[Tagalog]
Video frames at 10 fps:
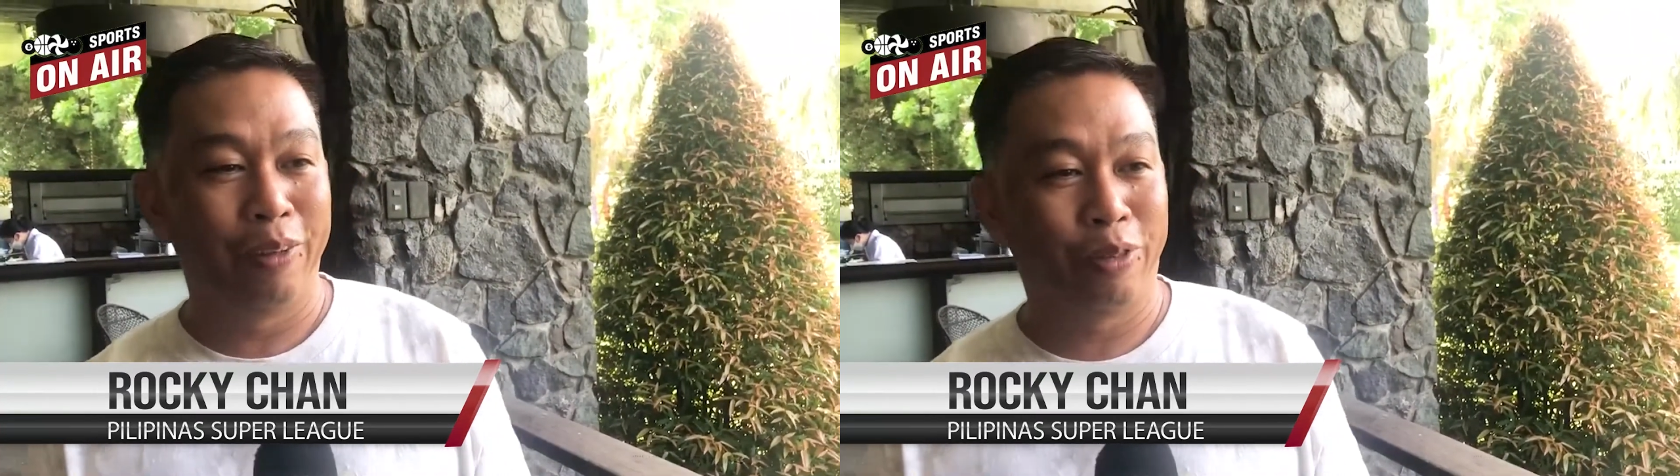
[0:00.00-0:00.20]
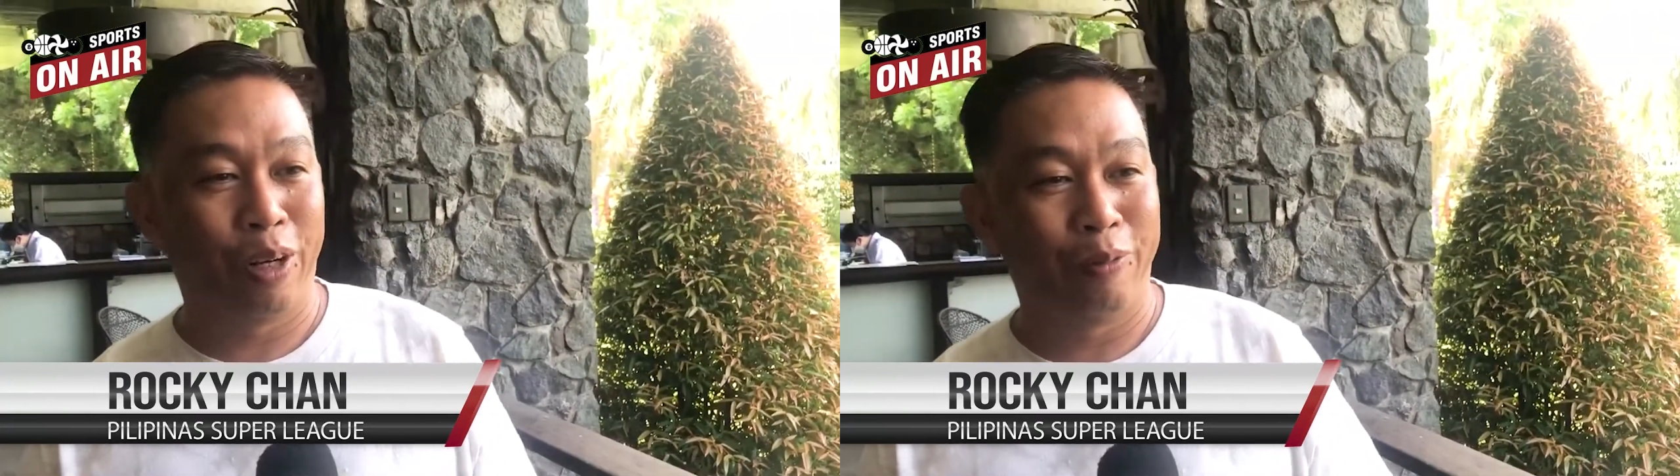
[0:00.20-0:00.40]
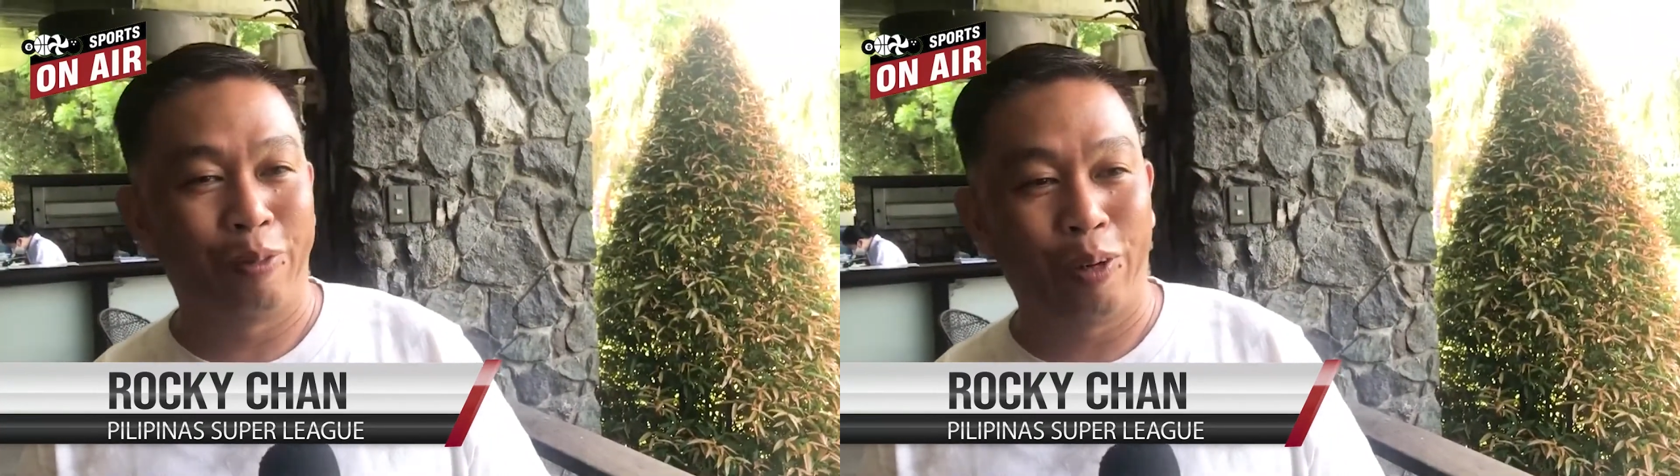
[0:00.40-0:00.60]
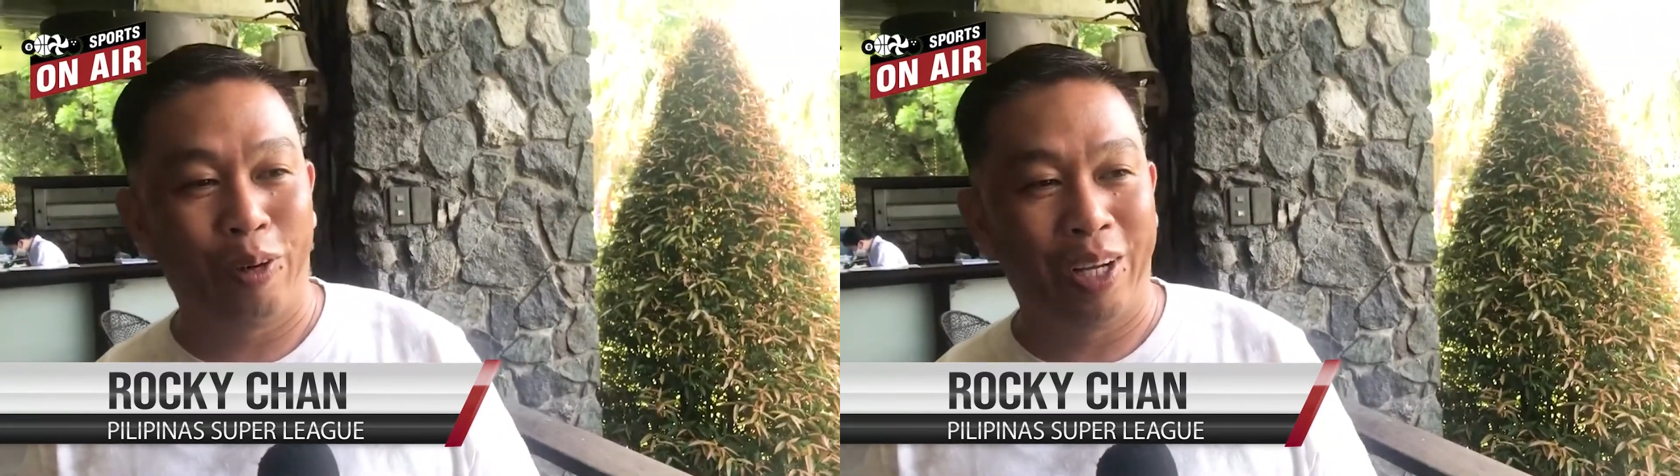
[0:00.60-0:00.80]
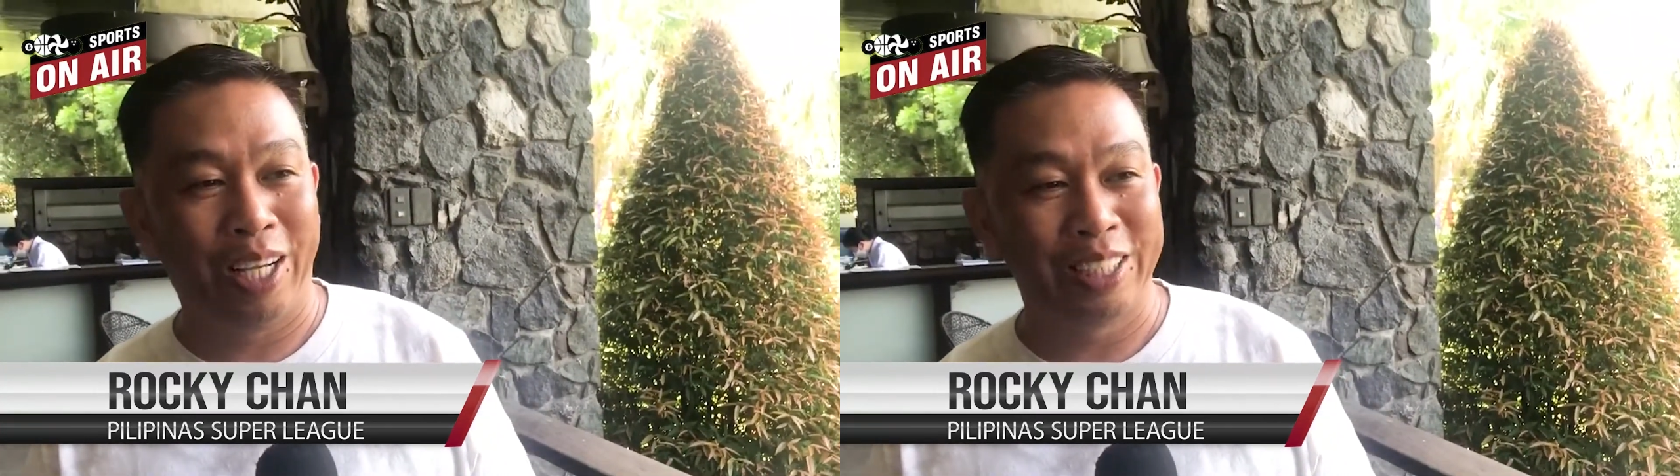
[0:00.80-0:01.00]
from
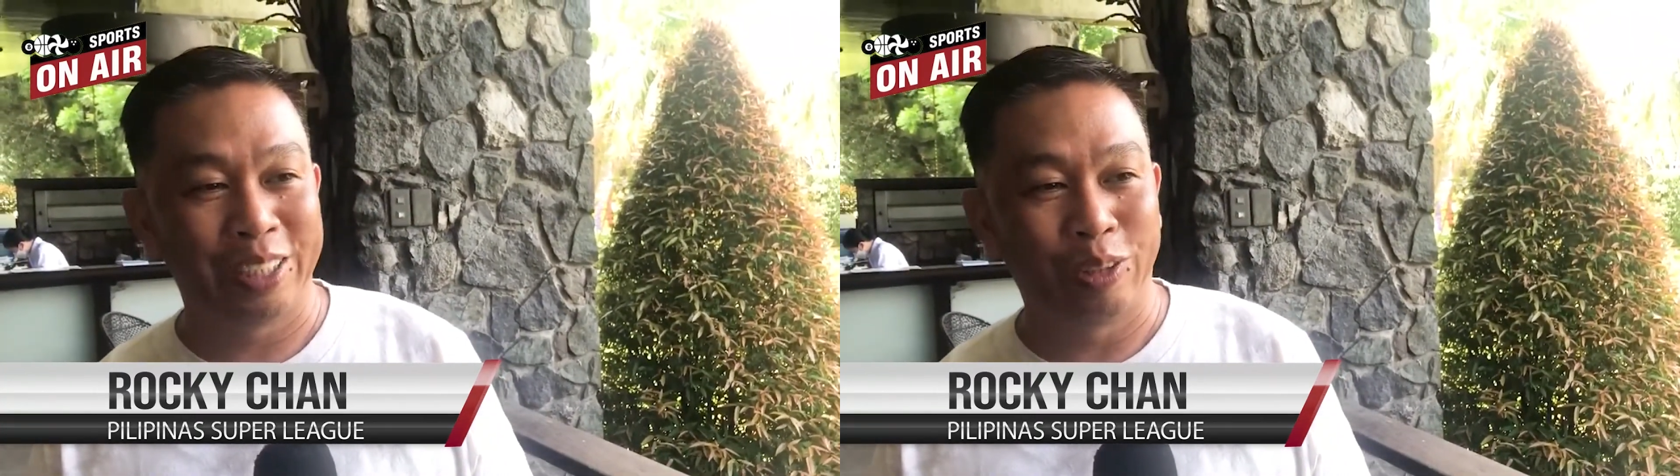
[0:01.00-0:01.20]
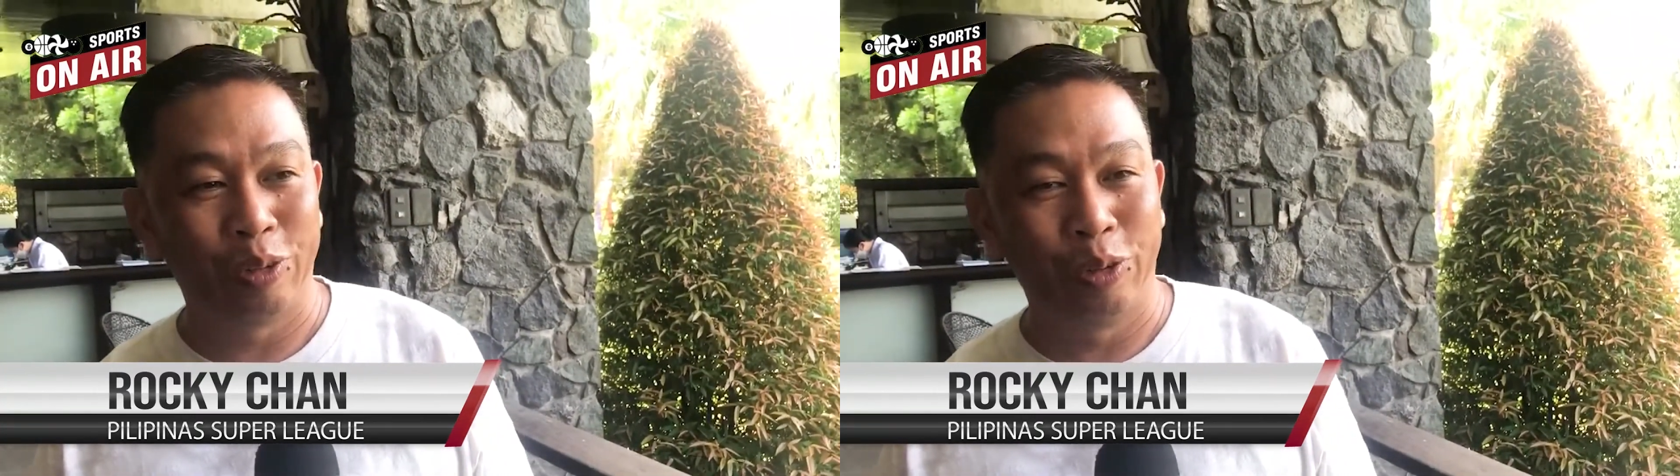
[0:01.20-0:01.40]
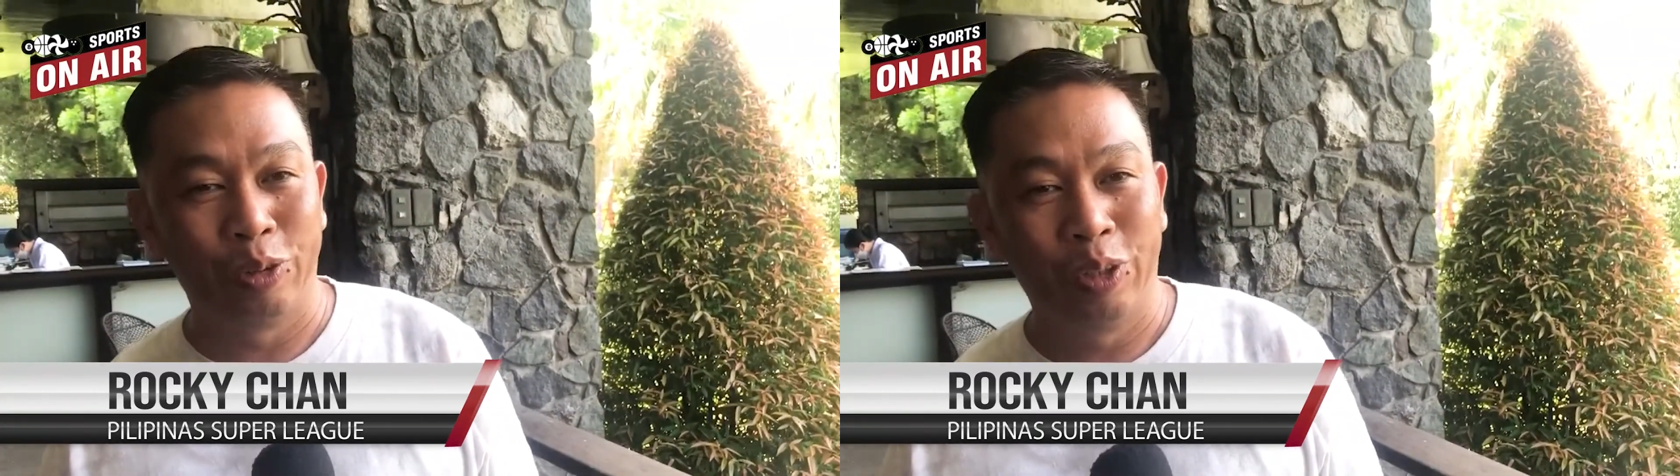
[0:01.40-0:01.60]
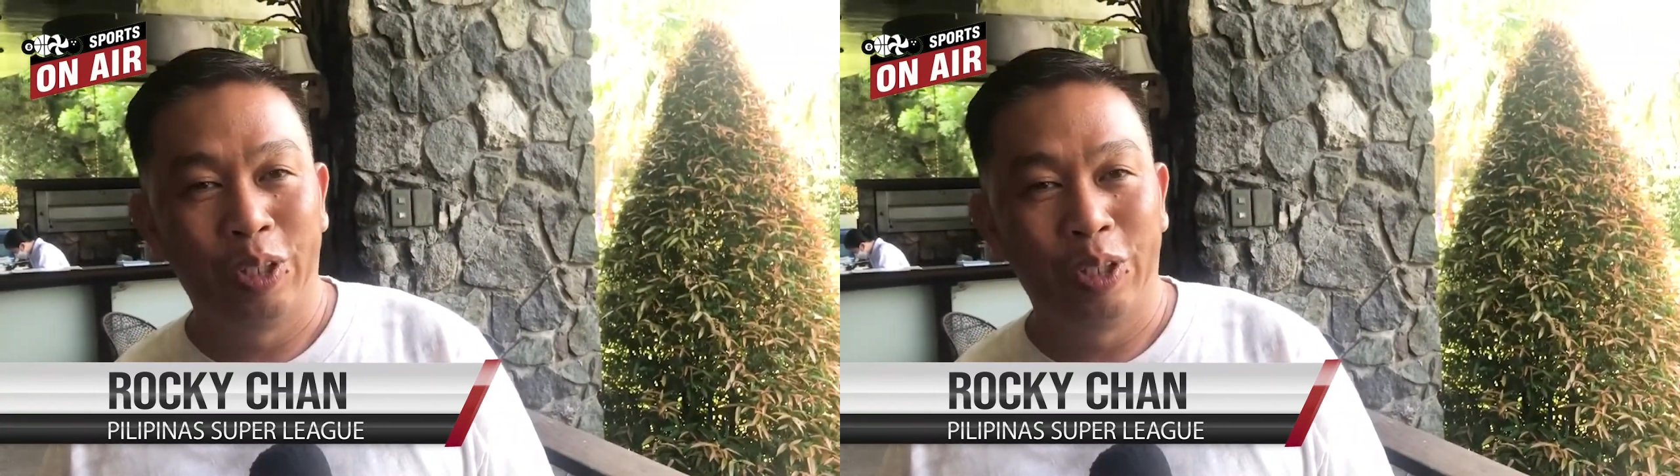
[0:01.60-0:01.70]
Rojas to